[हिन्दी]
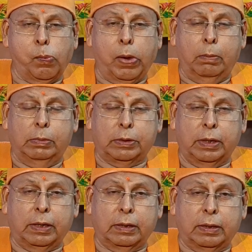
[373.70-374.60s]
विषय
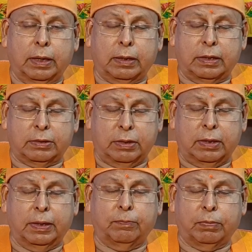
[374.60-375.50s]
के इतना कष्ट
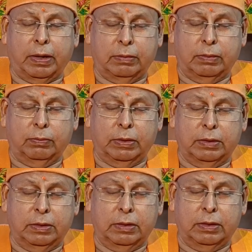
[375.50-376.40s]
है जी
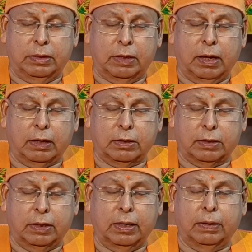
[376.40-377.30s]
इतना
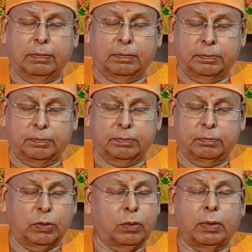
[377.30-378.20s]
आकर्षण है
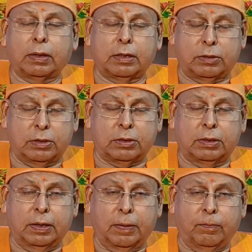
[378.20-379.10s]
भगवान का सृष्टि
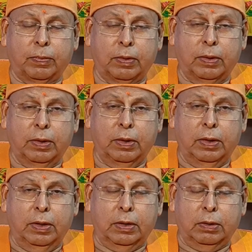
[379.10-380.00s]
है
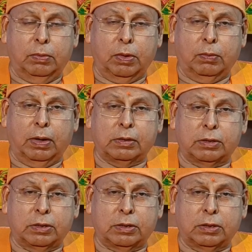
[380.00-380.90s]
तो भगवान
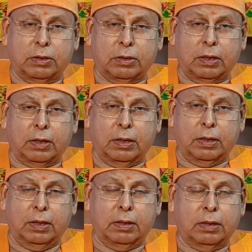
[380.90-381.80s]
सृष्टि रचना
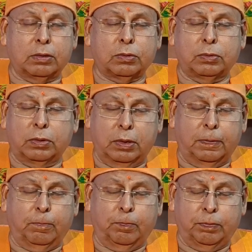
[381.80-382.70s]
करके इतना सुंदर
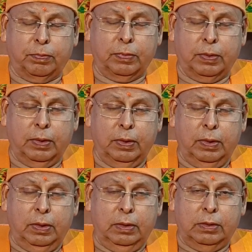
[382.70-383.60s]

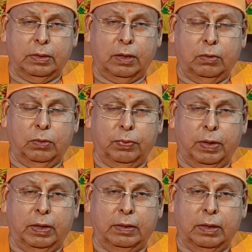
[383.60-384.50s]
चारों ओर
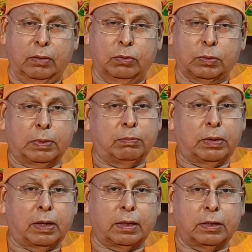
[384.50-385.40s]
फैला दिया उसमें मन
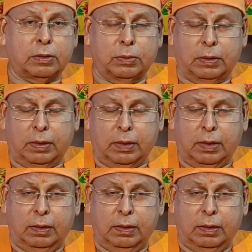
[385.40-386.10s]
आकृष्ट हो जाता है